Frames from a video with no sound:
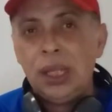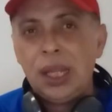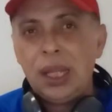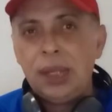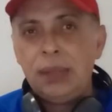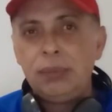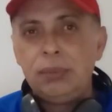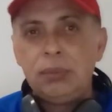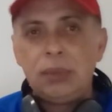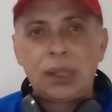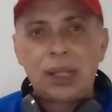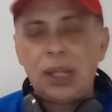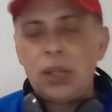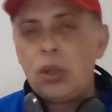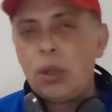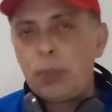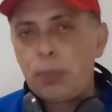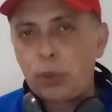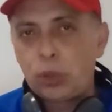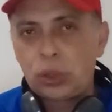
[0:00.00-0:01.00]
en, en
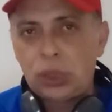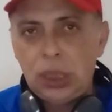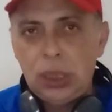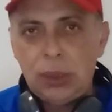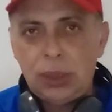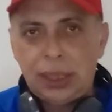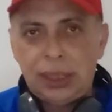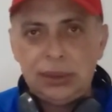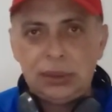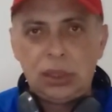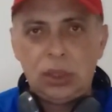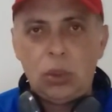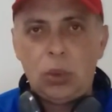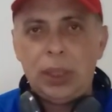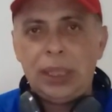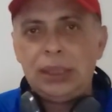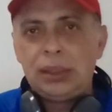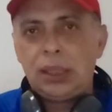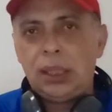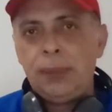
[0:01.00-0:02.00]
Radio Deportiva
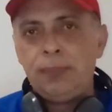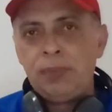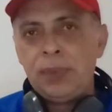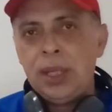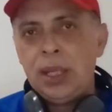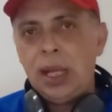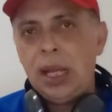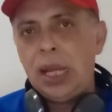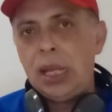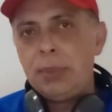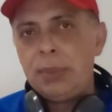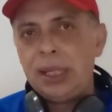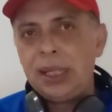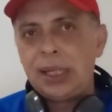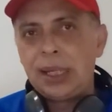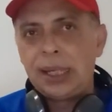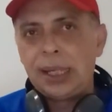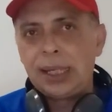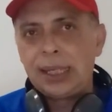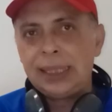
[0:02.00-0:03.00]
1590 AM en
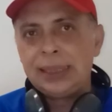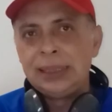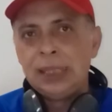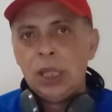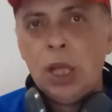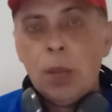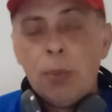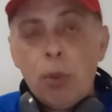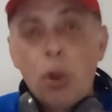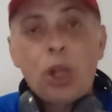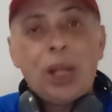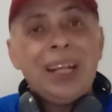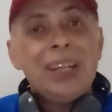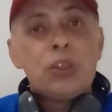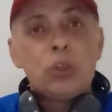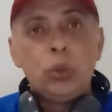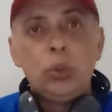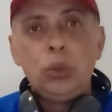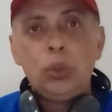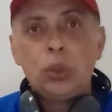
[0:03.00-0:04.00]
Caracas. Boca
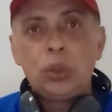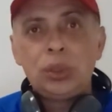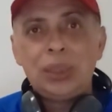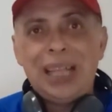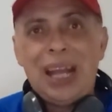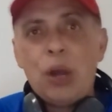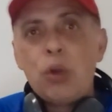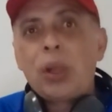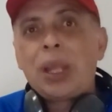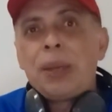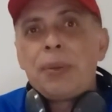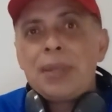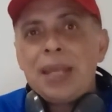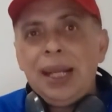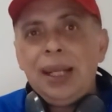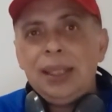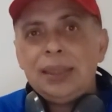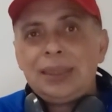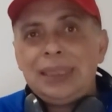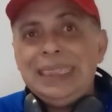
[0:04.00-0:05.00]
Juniors, aunque
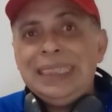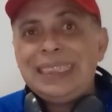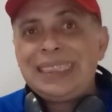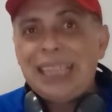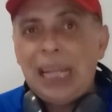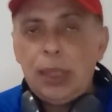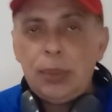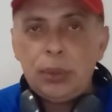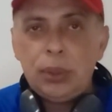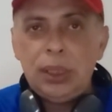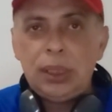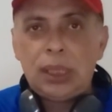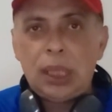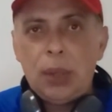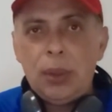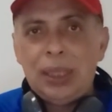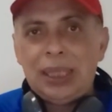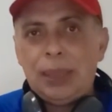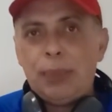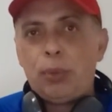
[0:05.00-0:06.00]
viaja sin Salvio ni
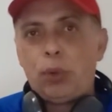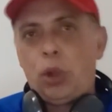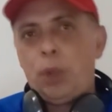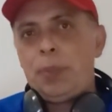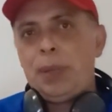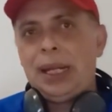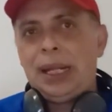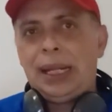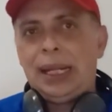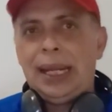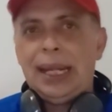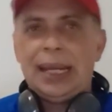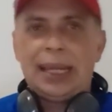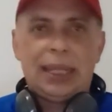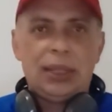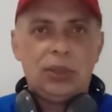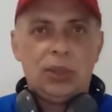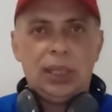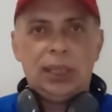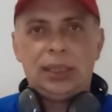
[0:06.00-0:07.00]
Tevez, tampoco es para creer
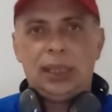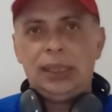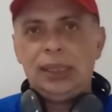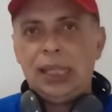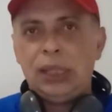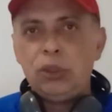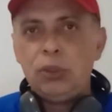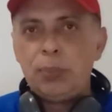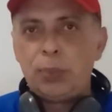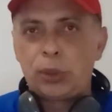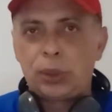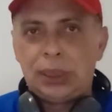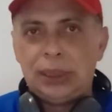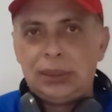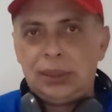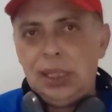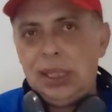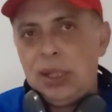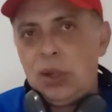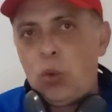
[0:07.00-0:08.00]
que no le están dando
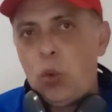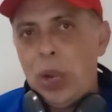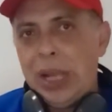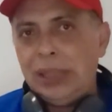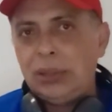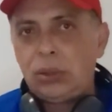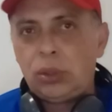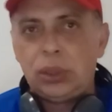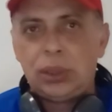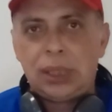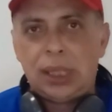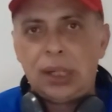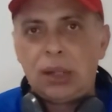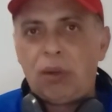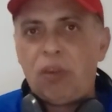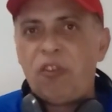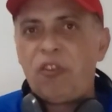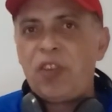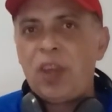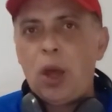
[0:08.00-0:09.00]
importancia al encuentro, estarán
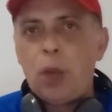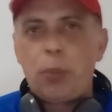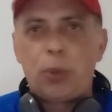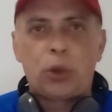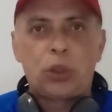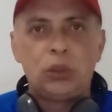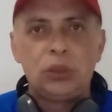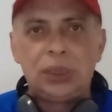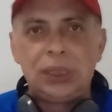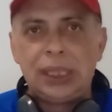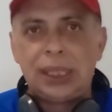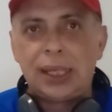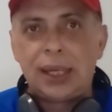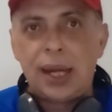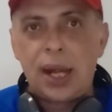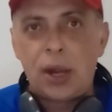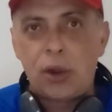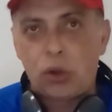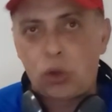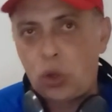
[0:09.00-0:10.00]
confiados por
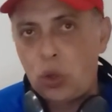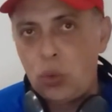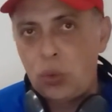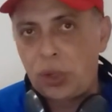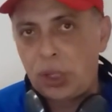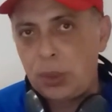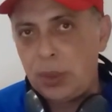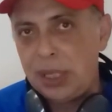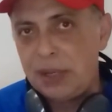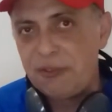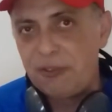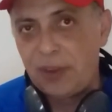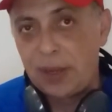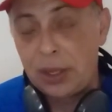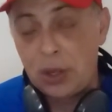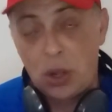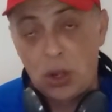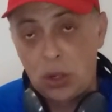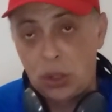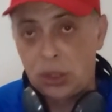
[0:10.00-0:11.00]
considerar al Rojo un rival
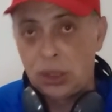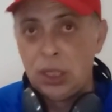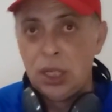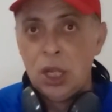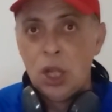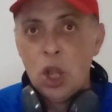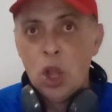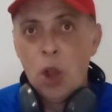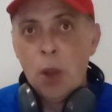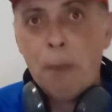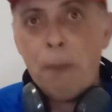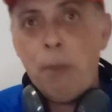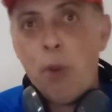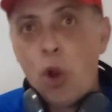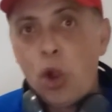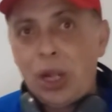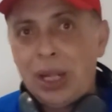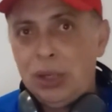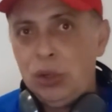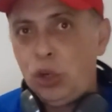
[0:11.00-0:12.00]
inferior.
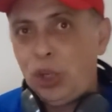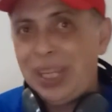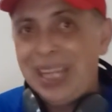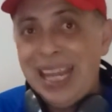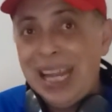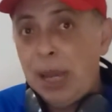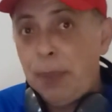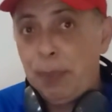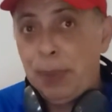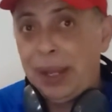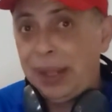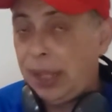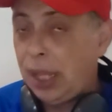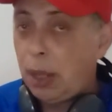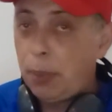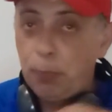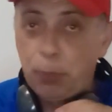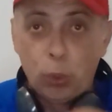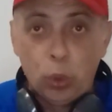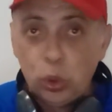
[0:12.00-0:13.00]
Boca no quiere
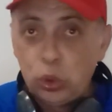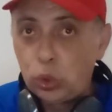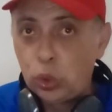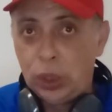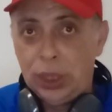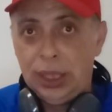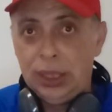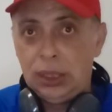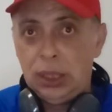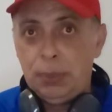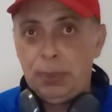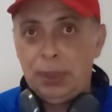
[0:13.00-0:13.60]
perder puntos en este